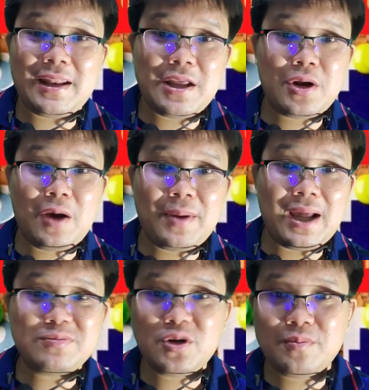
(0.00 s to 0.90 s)
เดี๋ยวเราไป
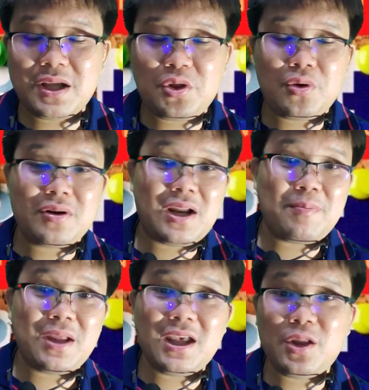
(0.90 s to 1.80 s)
รับชมในตัวคลิ
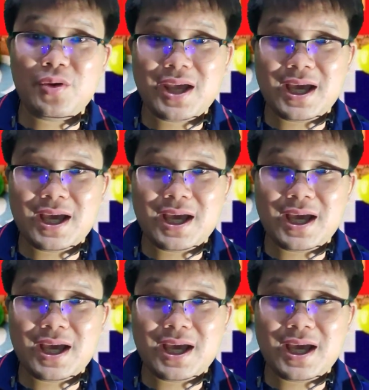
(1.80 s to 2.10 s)
ปนี้ด้ว